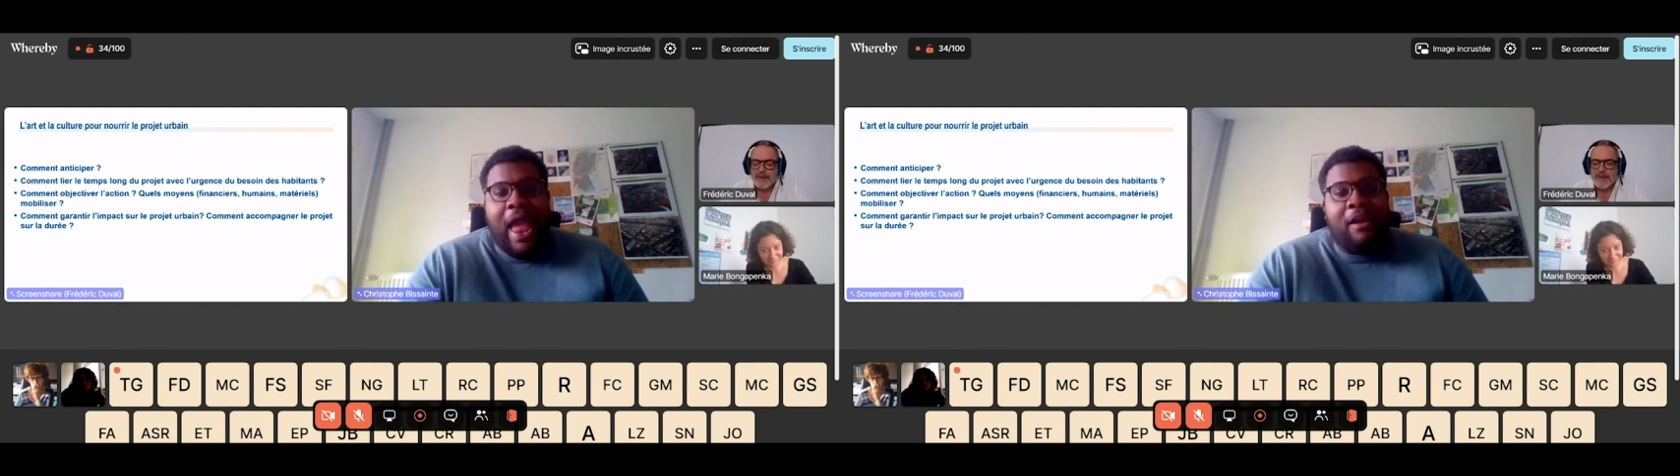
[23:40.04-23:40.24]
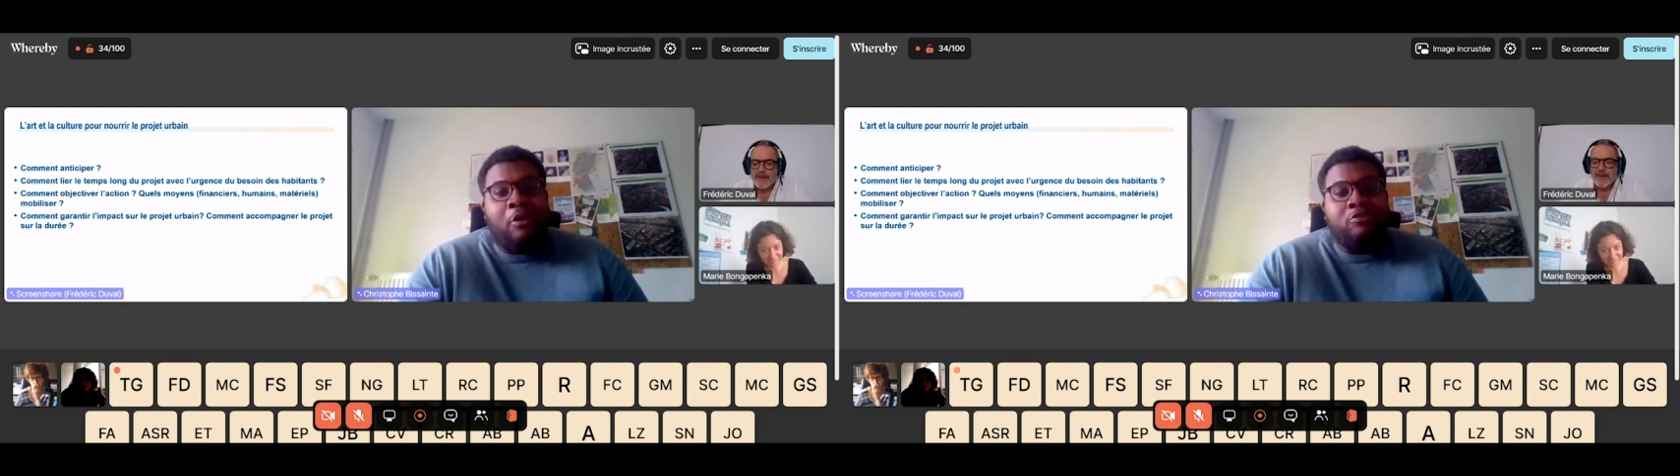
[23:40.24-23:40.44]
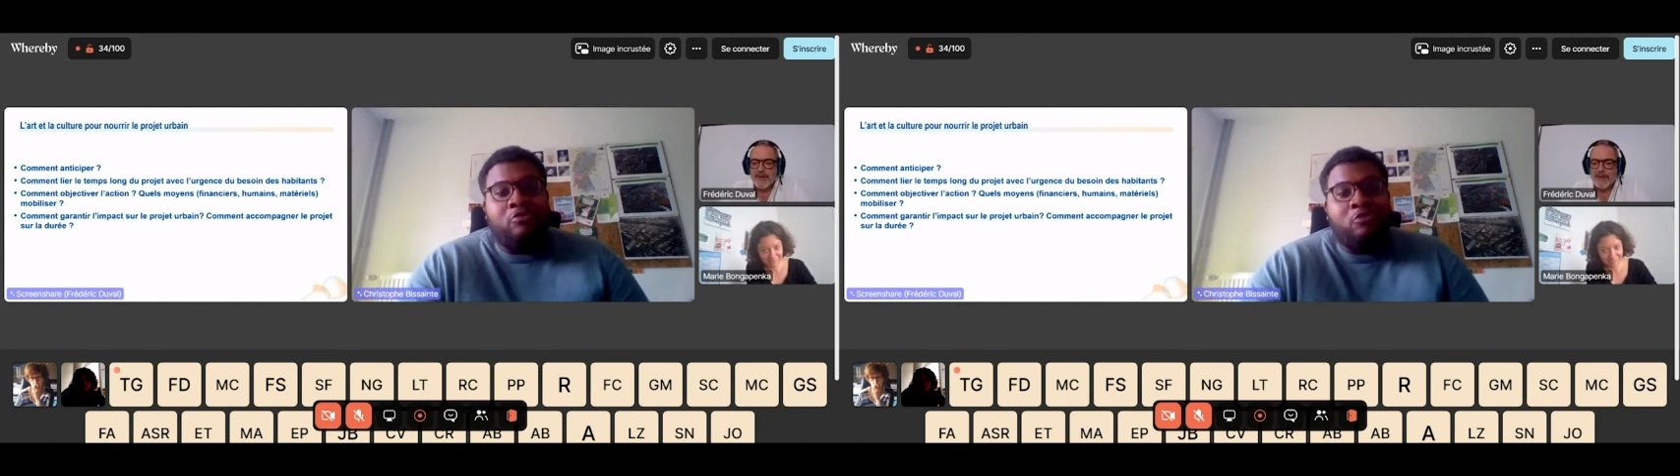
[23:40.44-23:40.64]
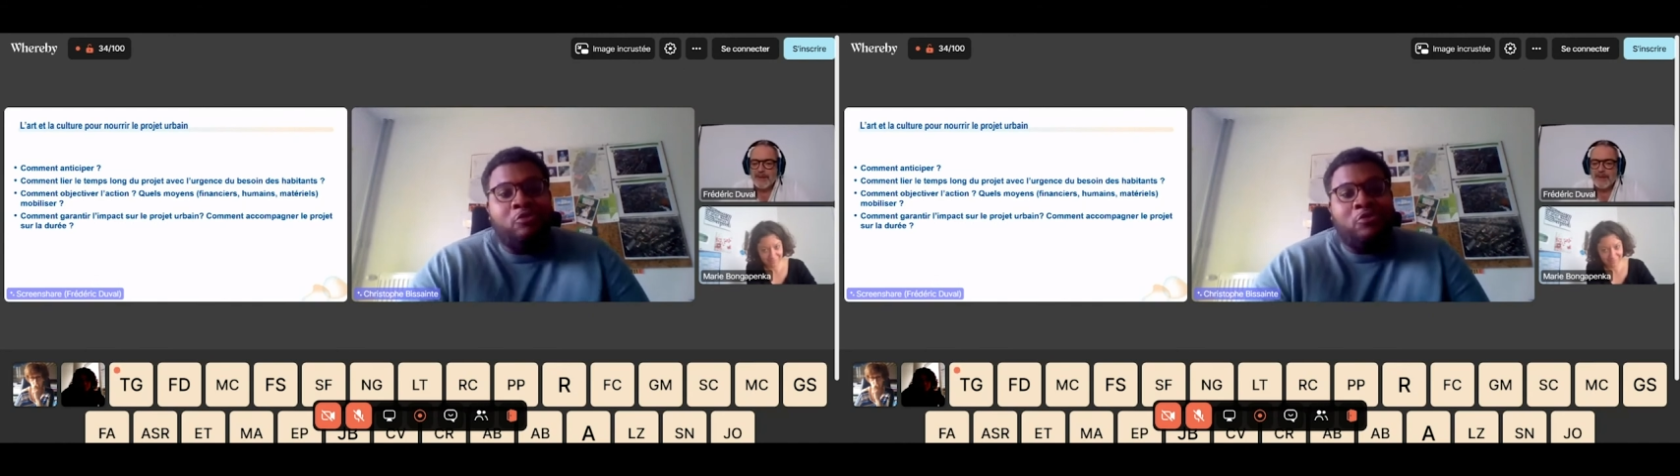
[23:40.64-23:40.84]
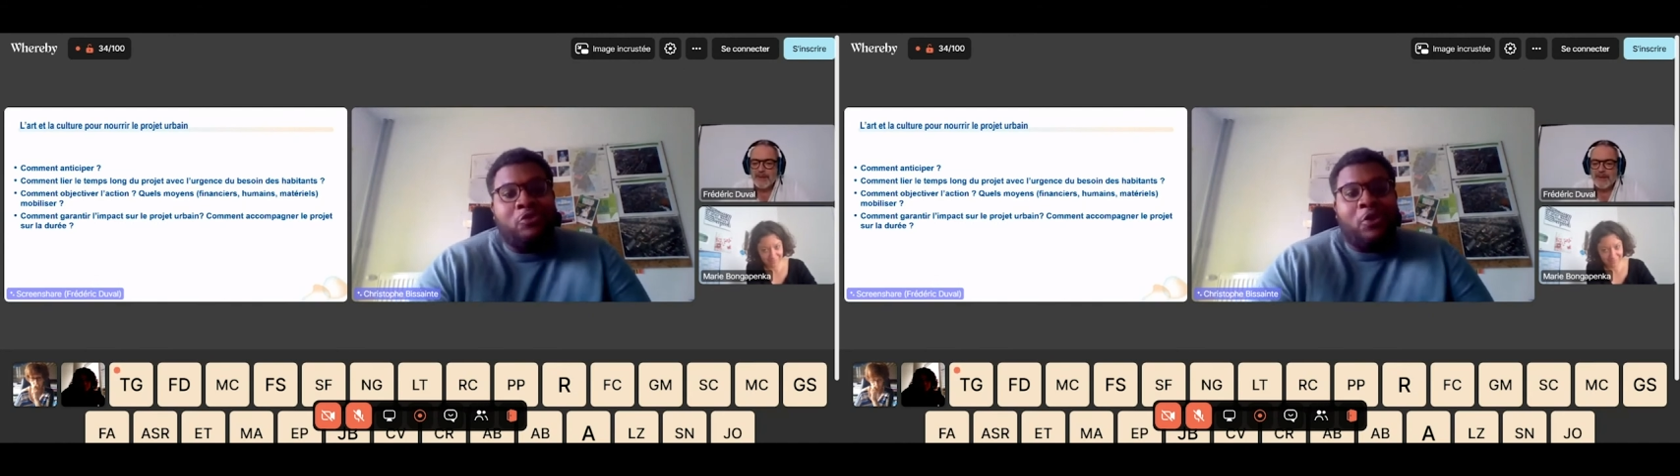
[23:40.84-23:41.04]
alors du
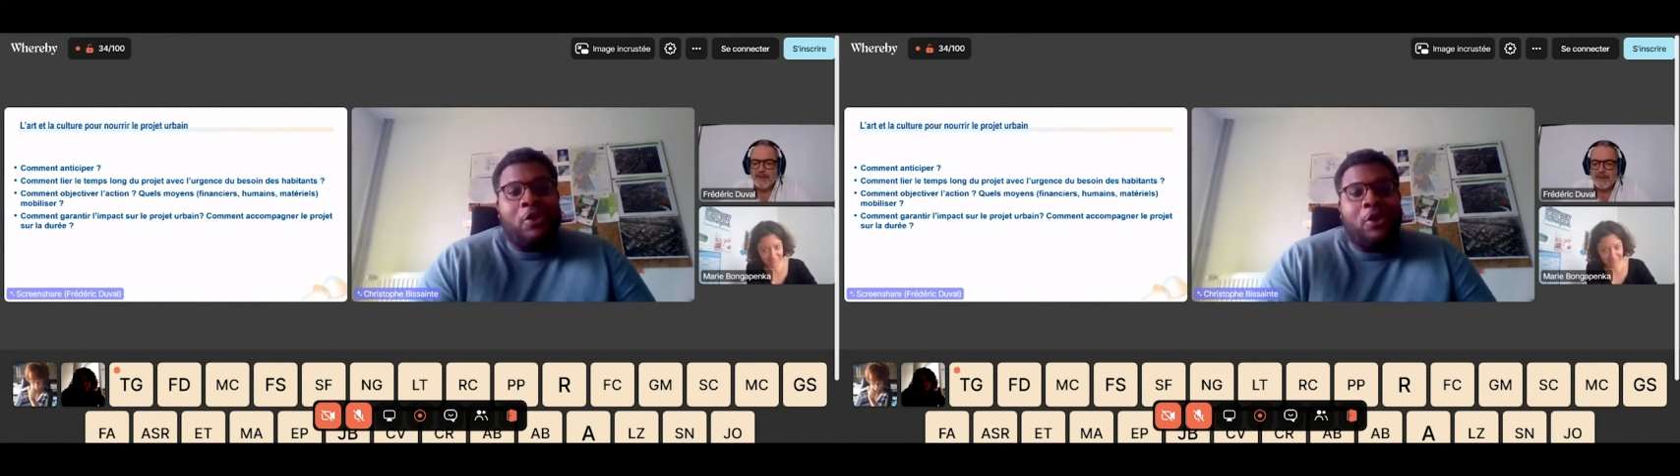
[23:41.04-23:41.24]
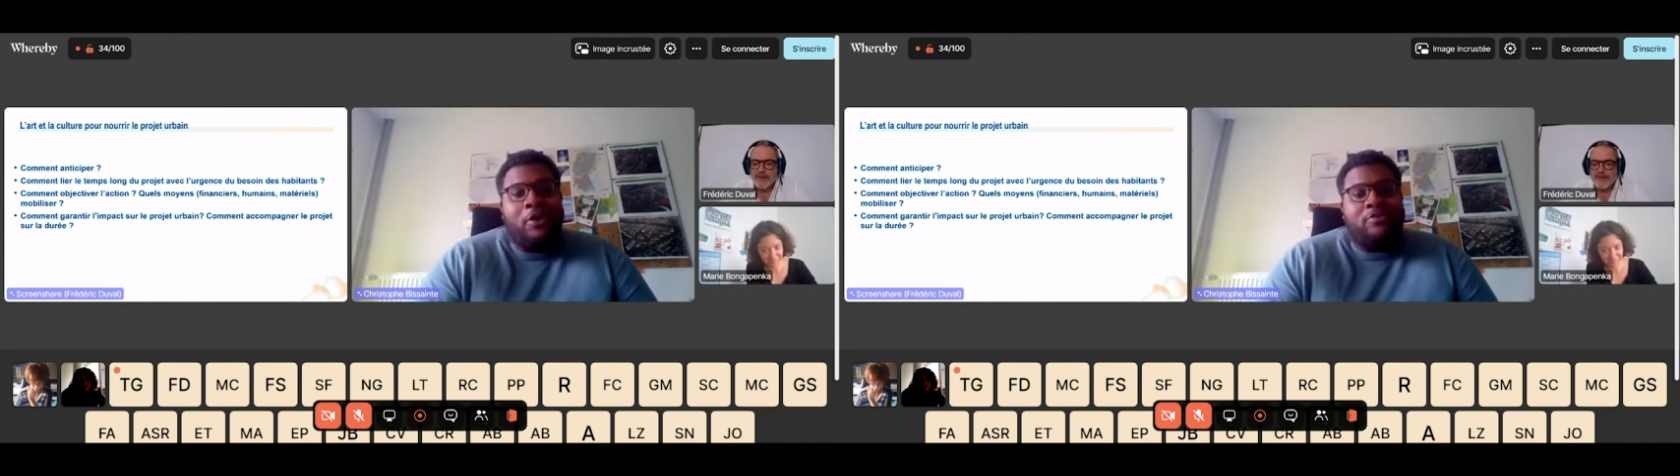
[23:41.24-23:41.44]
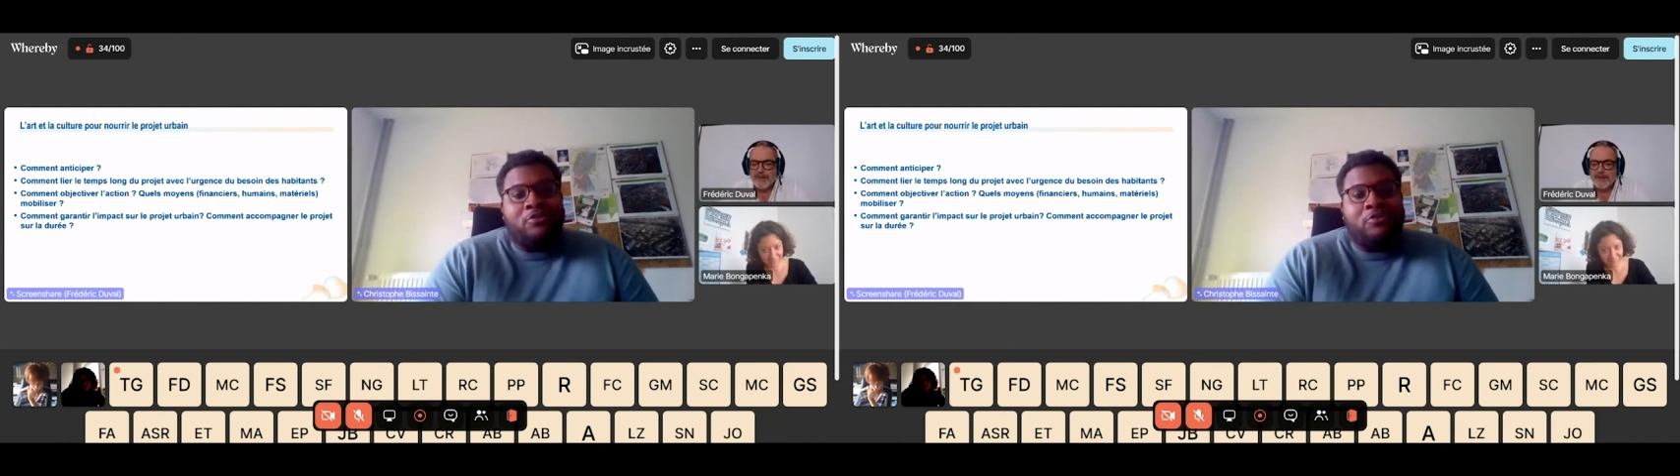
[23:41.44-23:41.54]
coup, sur, euh,